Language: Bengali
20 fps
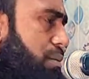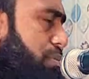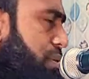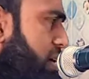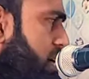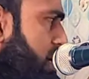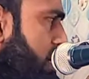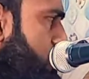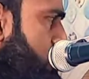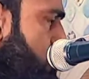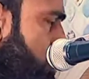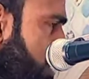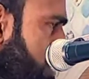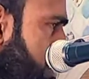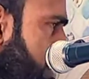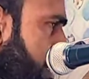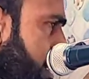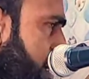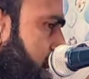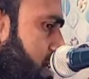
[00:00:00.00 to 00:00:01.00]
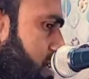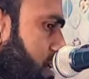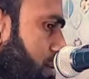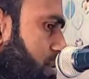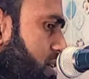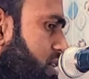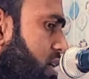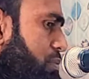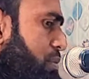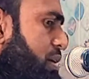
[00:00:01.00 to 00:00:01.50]
তাবেইন করেছে কিনা
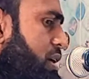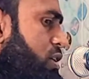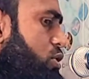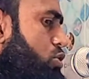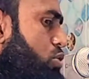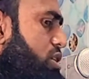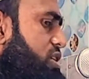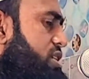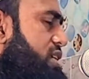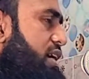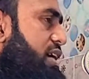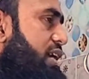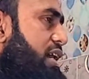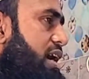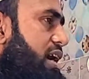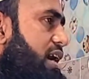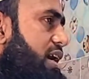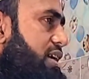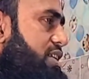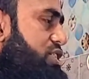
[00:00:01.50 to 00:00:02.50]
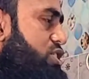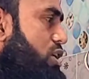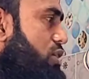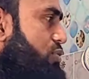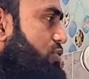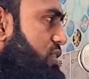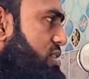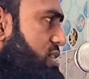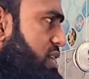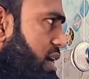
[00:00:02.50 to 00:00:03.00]
তাবে তাবেইন করেছে কিনা
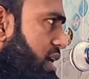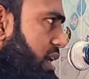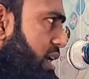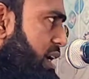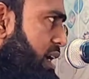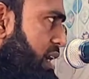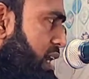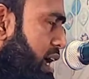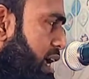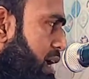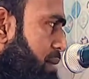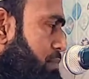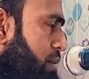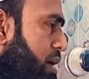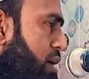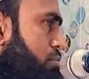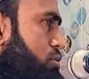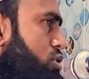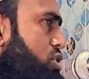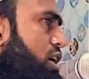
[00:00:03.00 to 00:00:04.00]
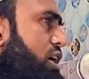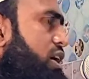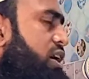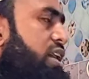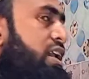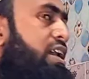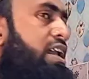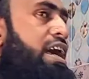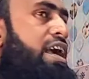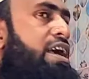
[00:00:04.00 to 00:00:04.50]
সালফে সালিহিনা এমাই
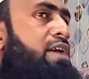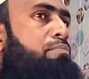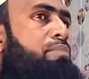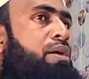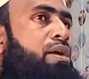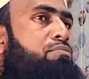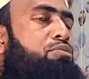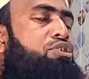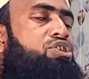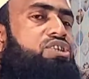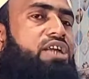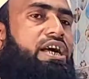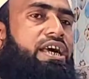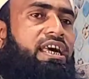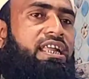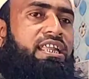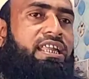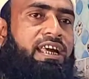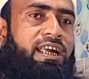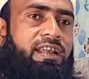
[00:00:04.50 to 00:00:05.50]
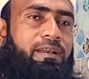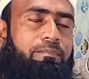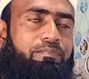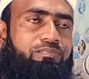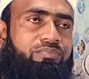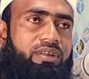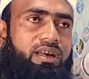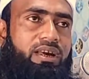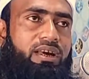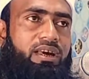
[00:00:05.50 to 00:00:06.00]
মোতাখিরিনা এমাই মোস্তাহিদিন
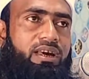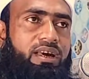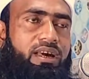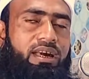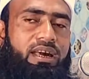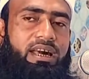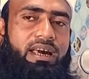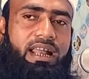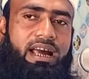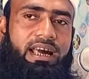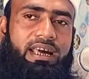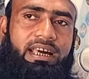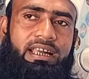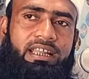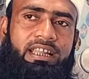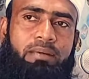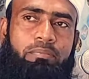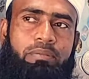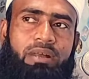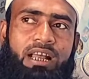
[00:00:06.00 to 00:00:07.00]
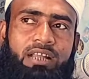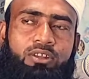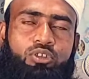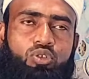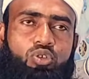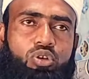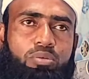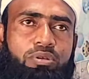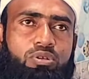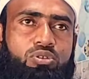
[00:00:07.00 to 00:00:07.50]
এরা ঈদে
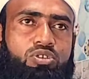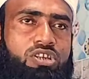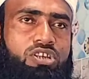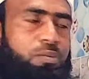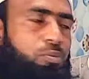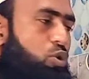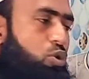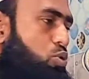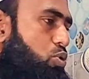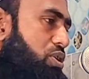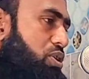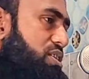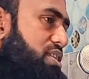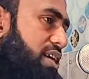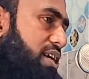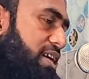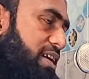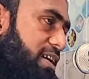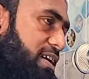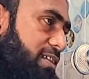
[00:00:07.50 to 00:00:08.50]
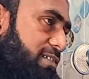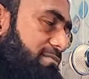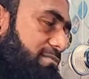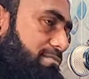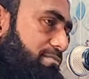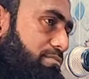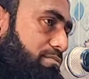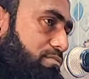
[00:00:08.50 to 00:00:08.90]
নবী উদযাপন করেছে কিনা